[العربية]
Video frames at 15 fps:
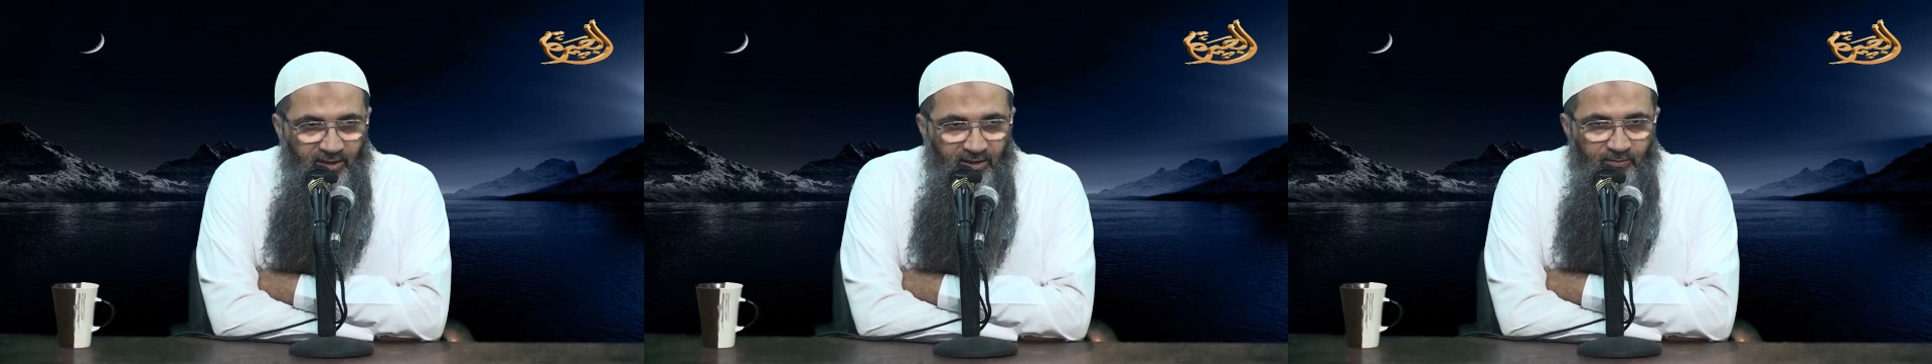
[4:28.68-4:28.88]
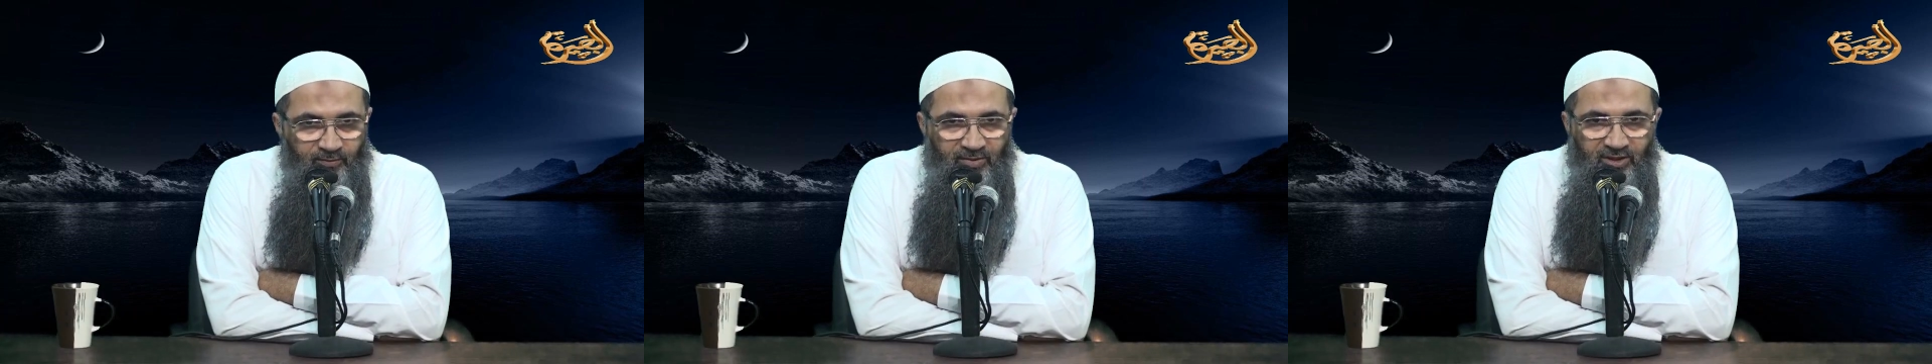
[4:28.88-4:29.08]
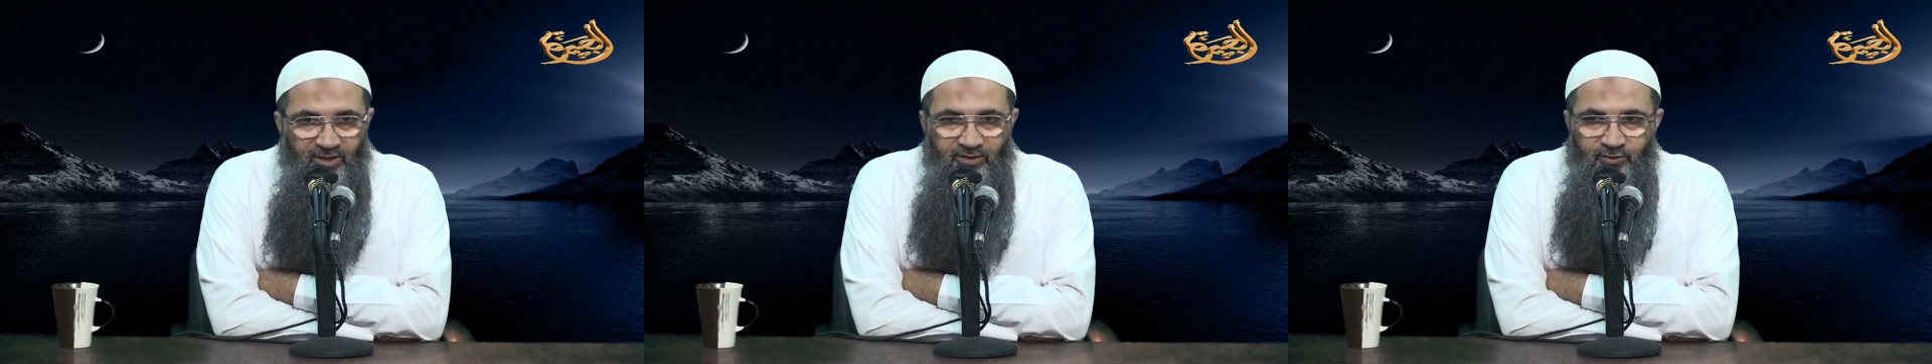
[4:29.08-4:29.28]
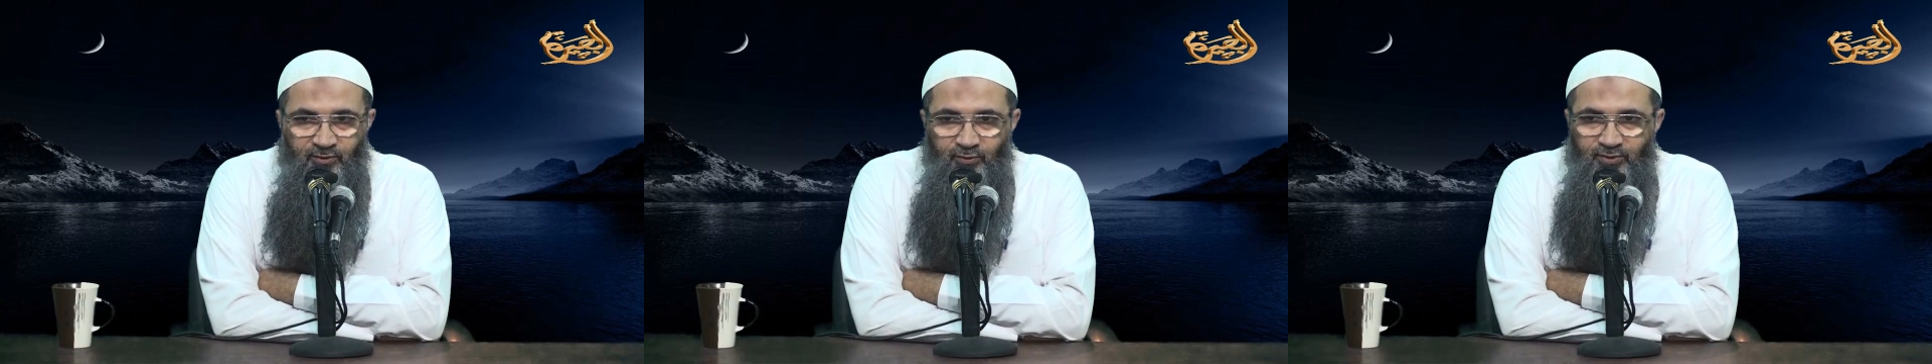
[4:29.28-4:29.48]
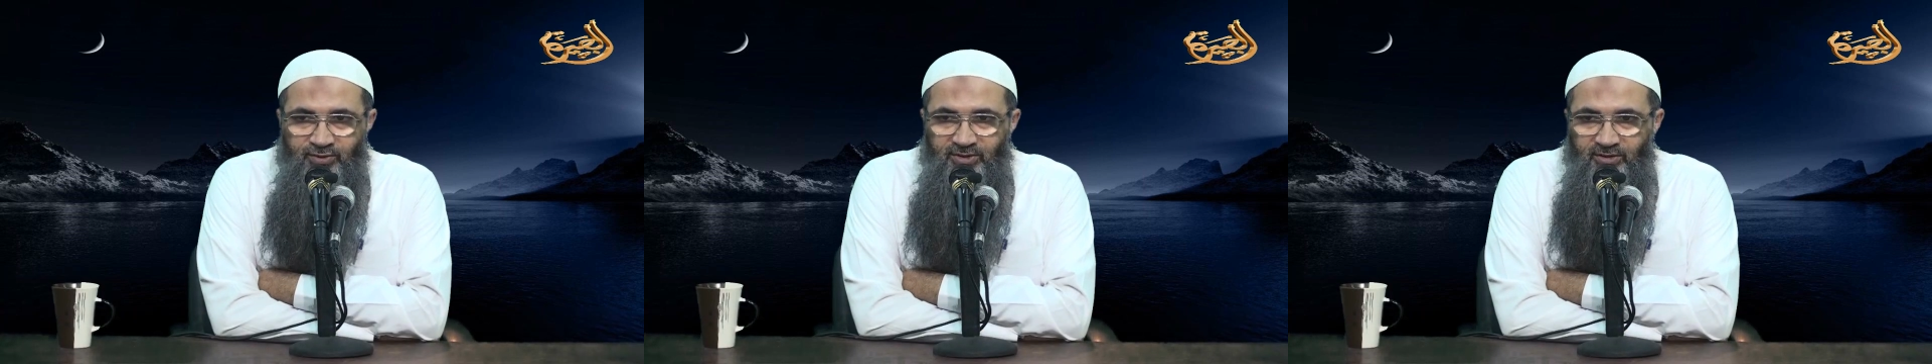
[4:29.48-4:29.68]
أما أن
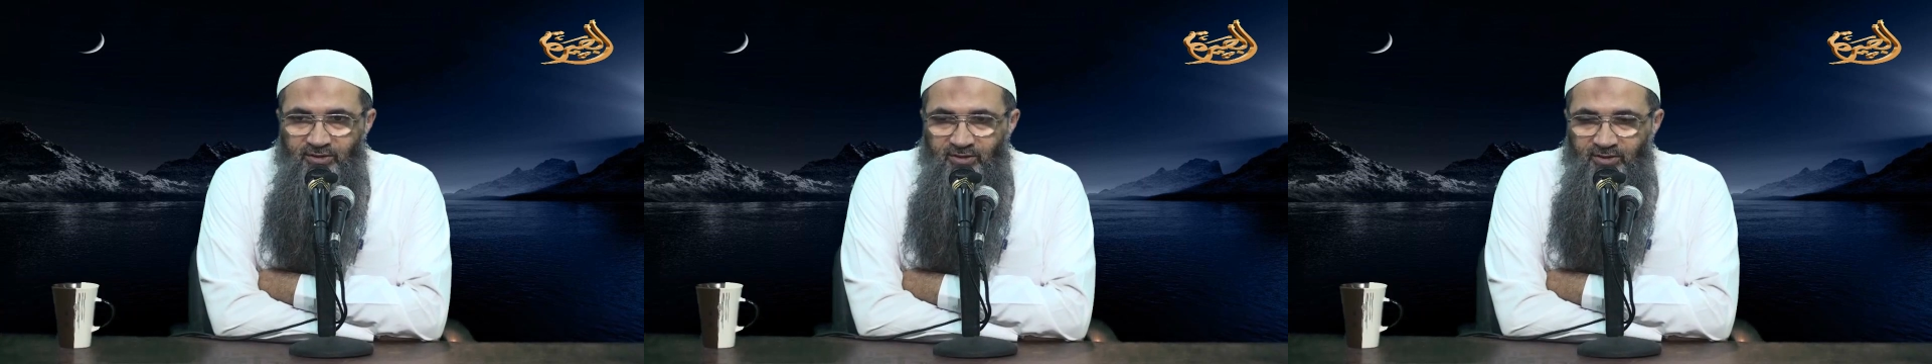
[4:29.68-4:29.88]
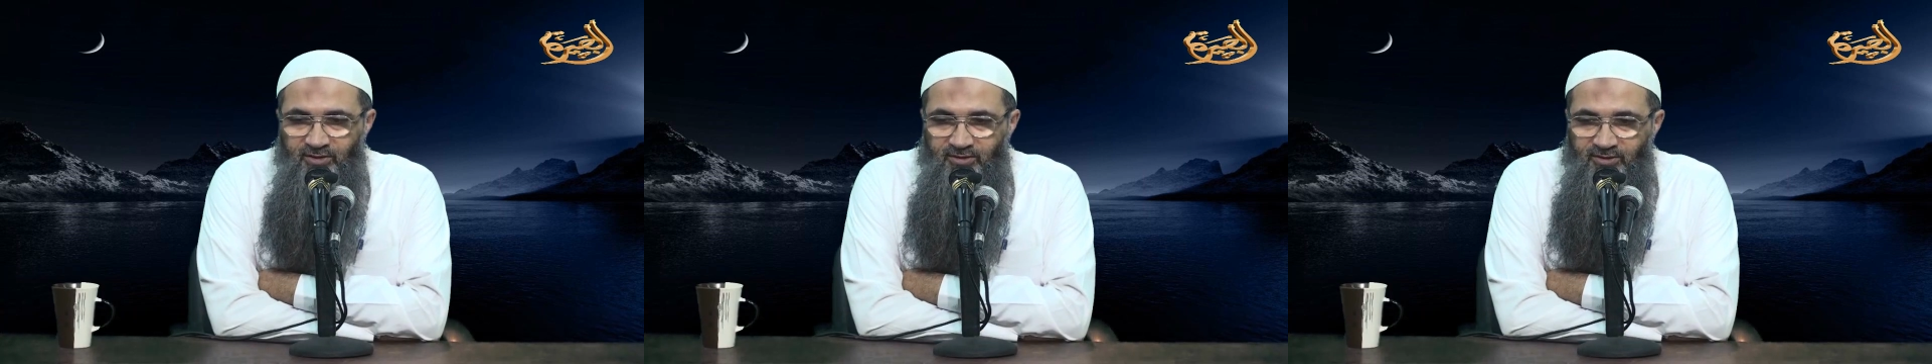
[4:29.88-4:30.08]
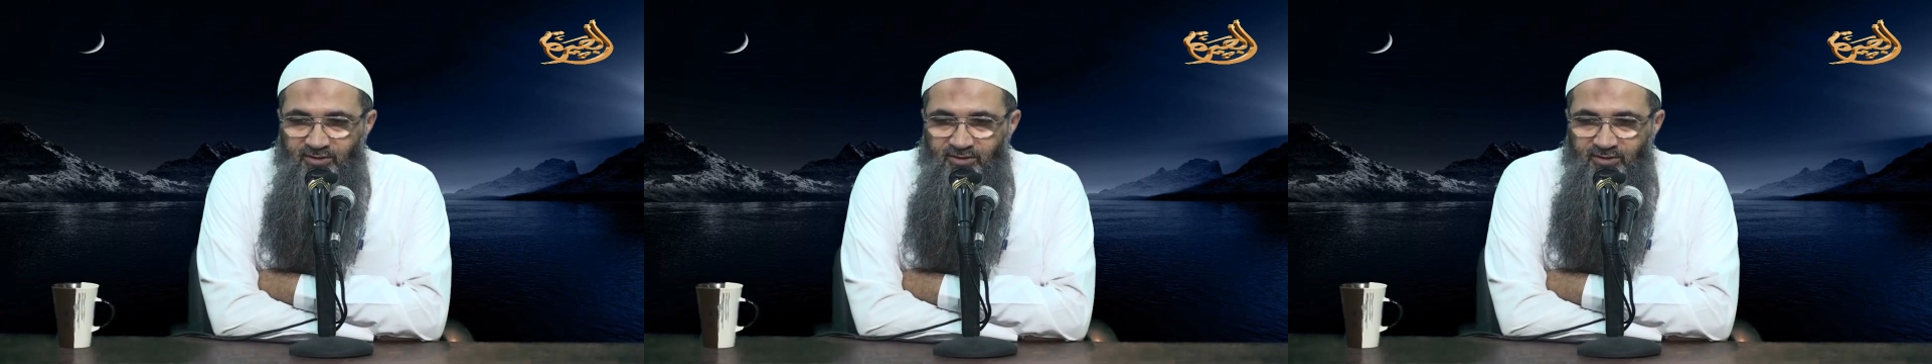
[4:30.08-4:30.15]
ينصر